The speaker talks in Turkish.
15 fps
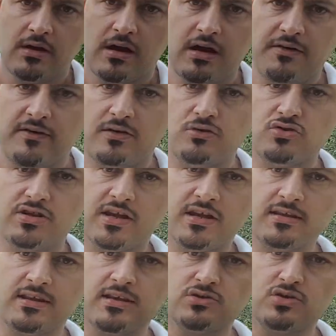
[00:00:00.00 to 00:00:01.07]
Kafanın
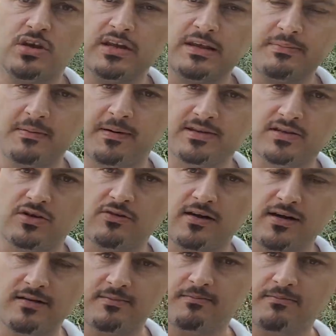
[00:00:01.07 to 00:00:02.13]
üzerinde sürekli bir baskı var